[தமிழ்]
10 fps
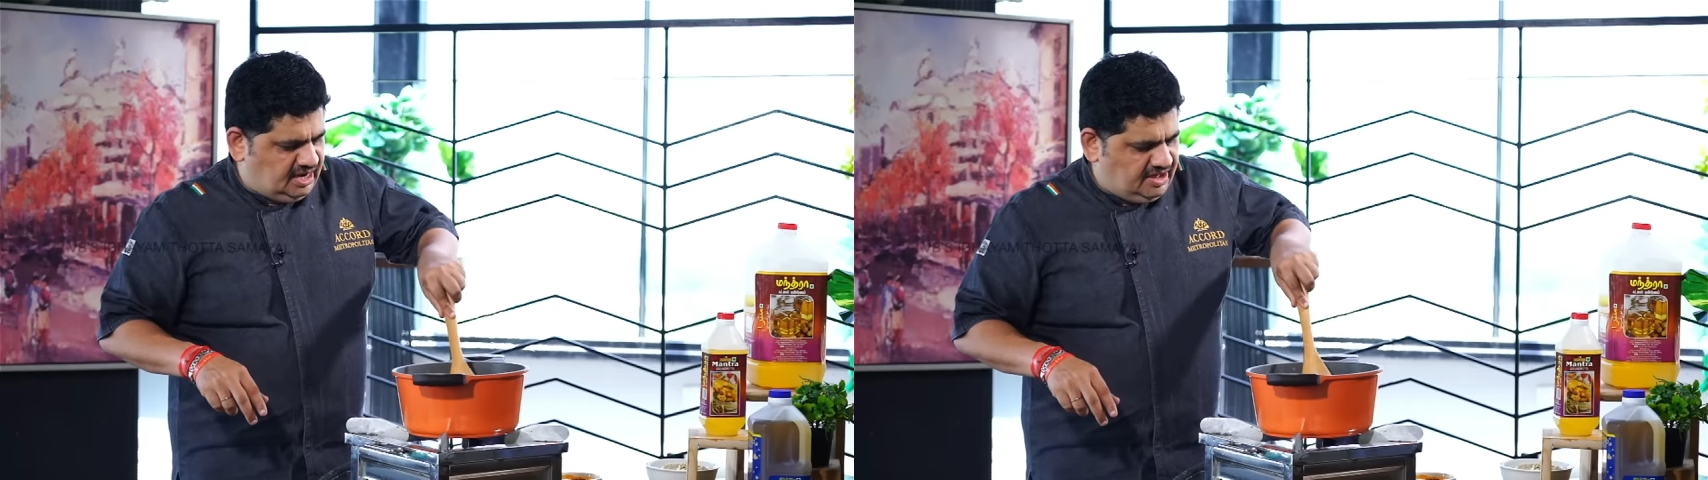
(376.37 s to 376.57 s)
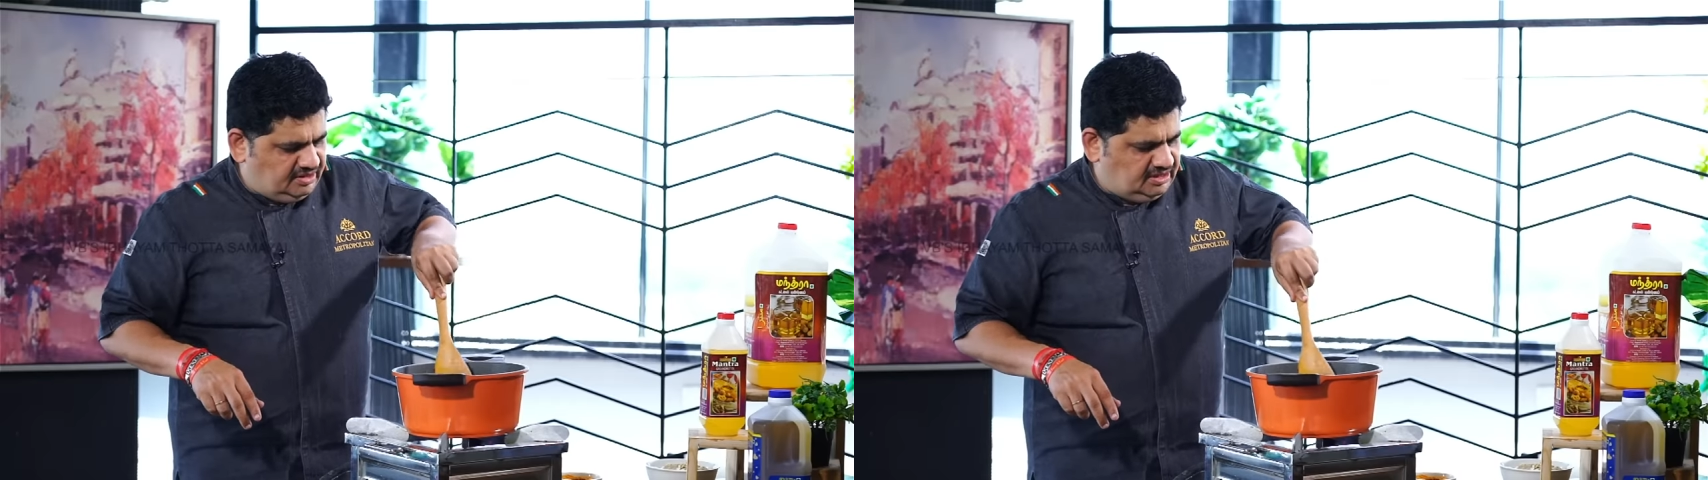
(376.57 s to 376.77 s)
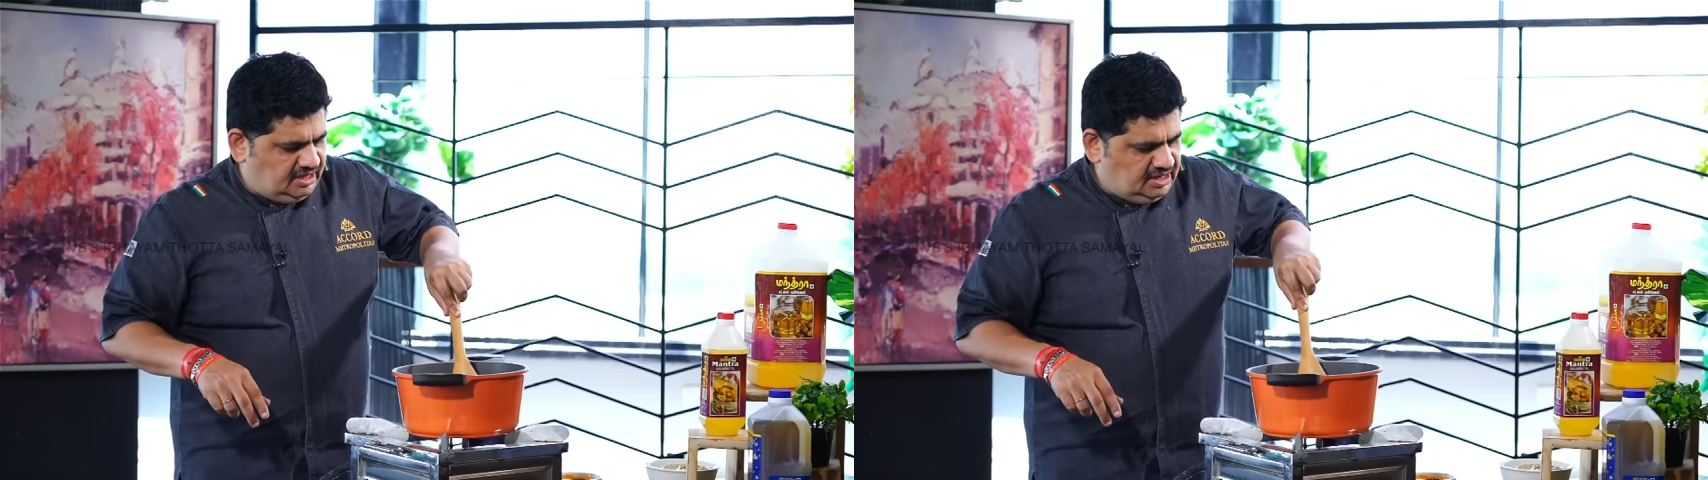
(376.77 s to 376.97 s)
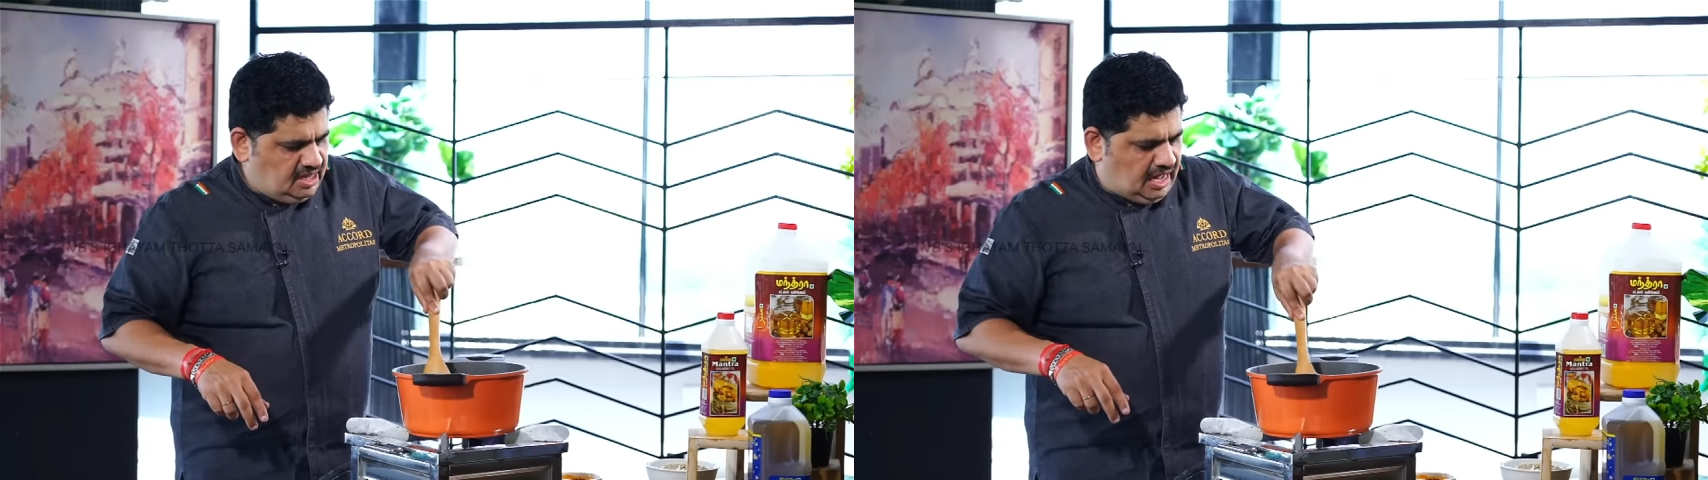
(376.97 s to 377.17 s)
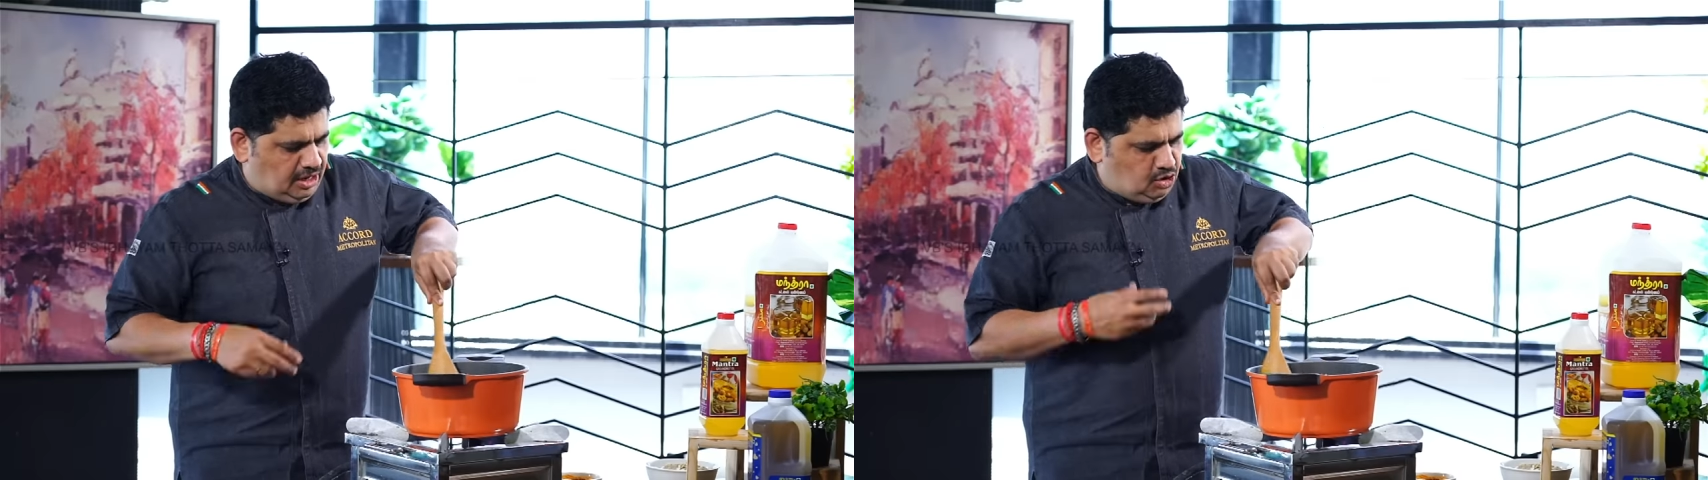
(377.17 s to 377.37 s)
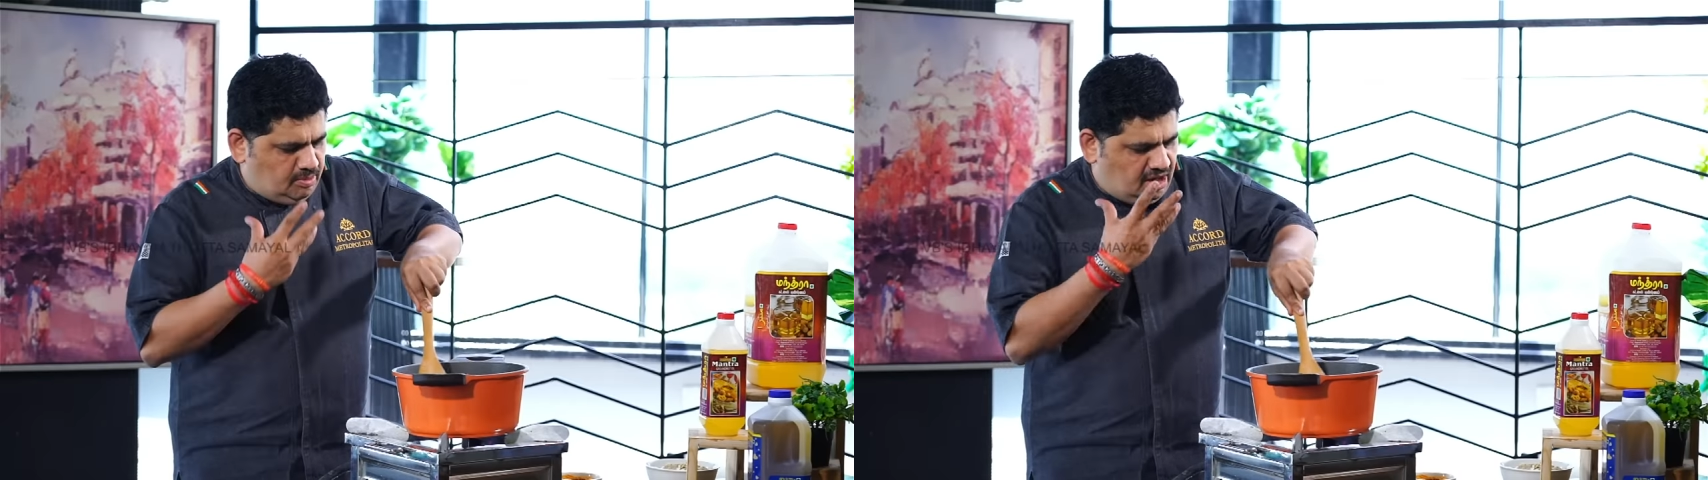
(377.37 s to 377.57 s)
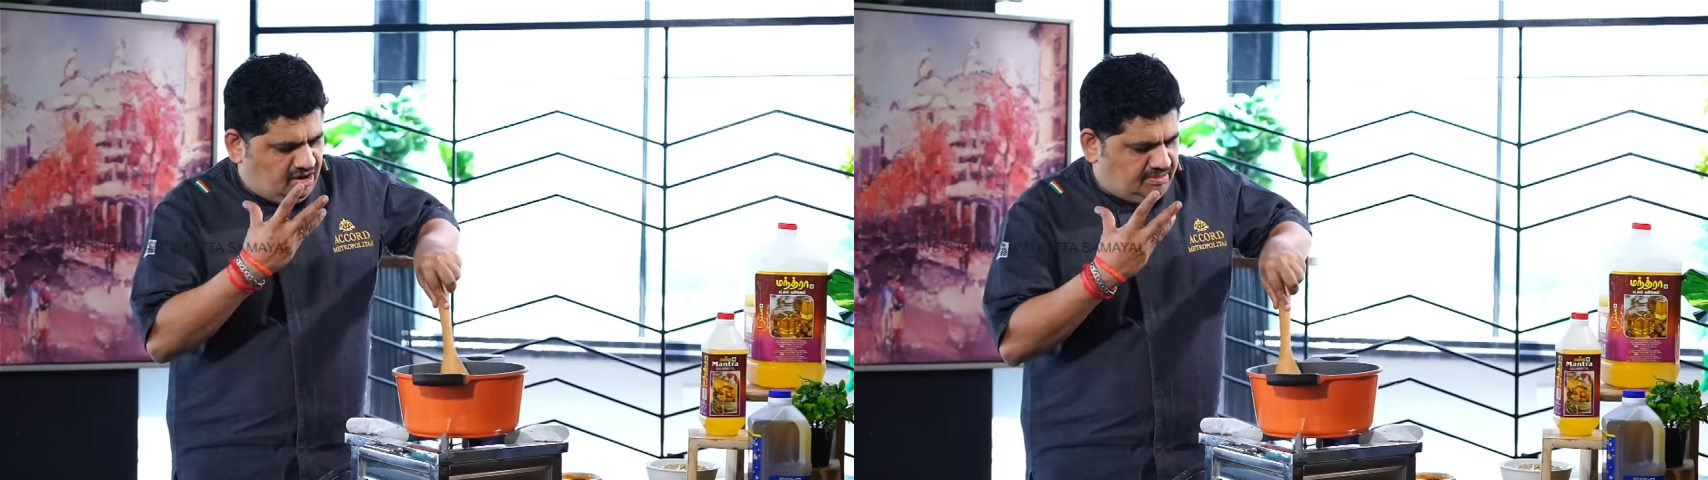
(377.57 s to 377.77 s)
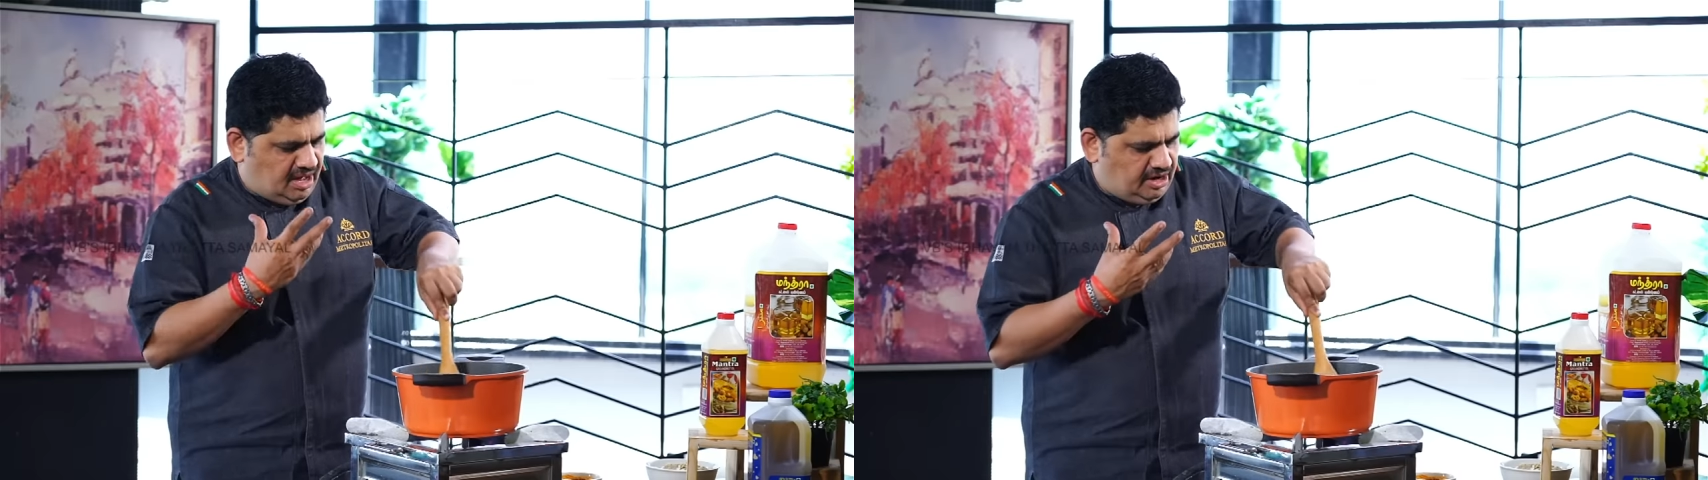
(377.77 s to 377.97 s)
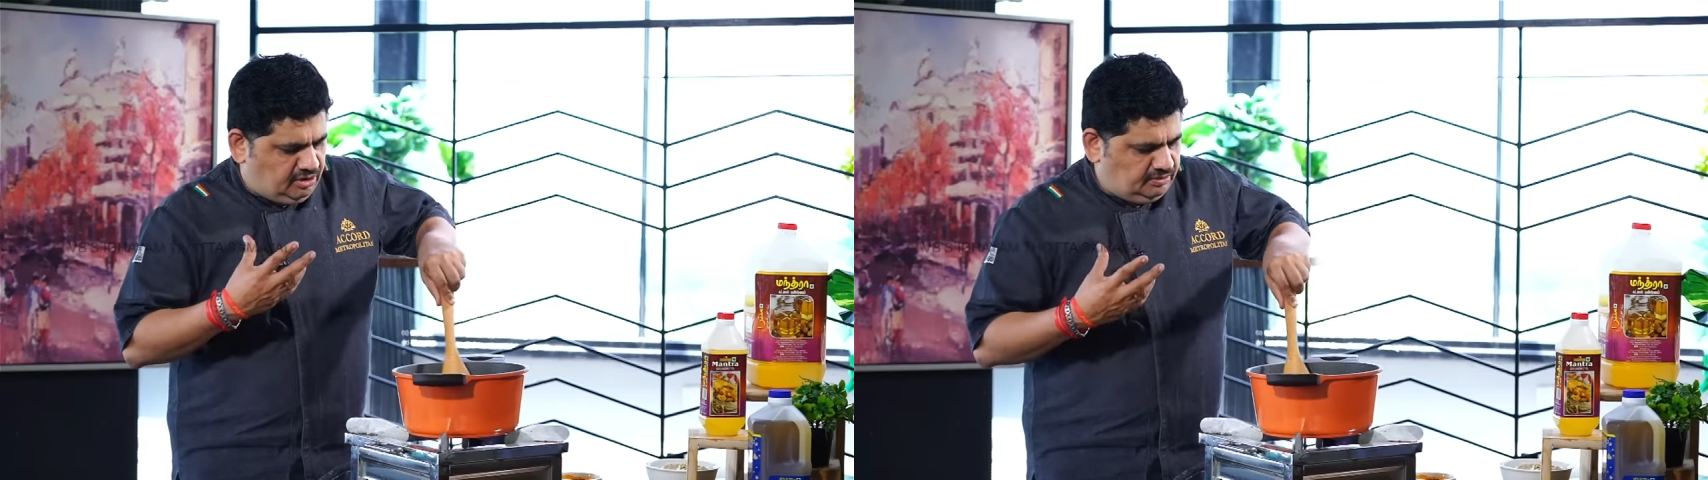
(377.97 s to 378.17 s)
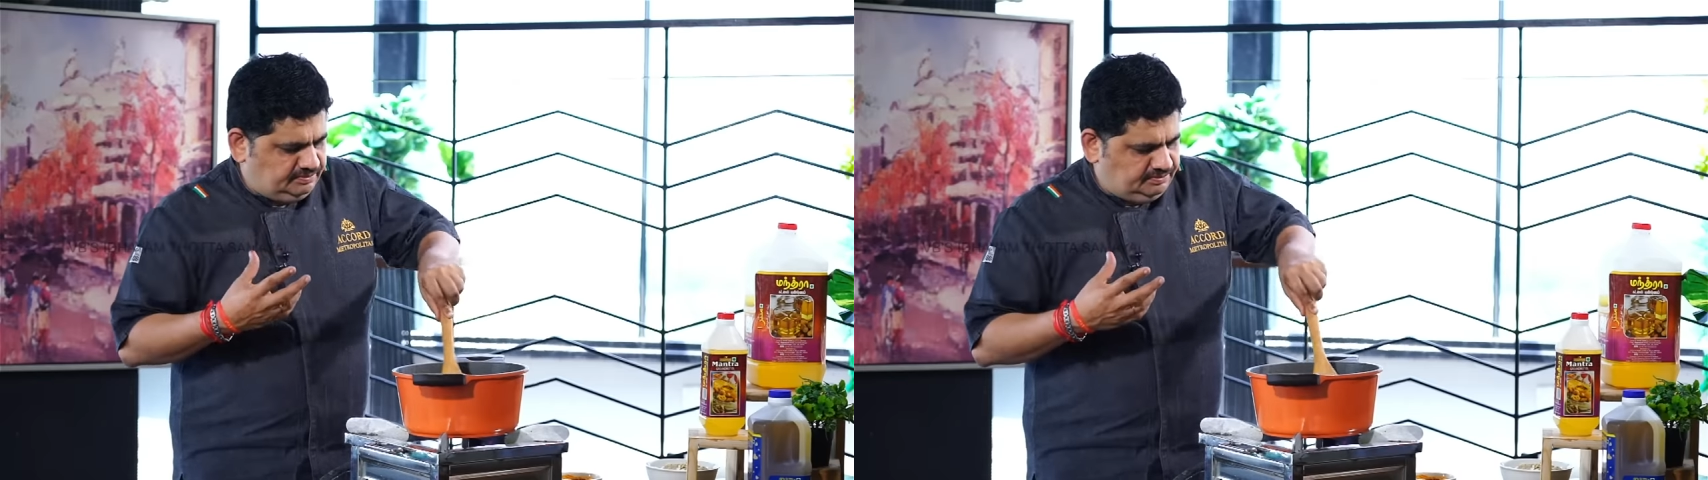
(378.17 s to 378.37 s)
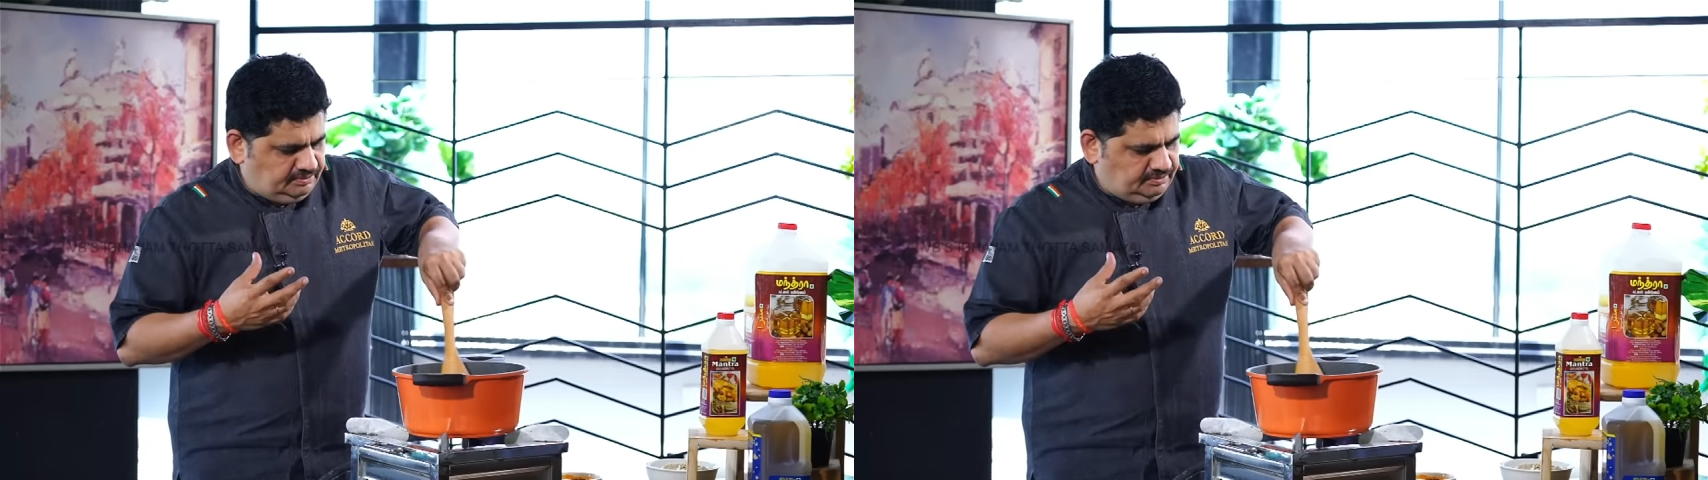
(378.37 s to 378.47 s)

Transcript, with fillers: எல்லாம் வந்து அரோமாவாக மாறணும்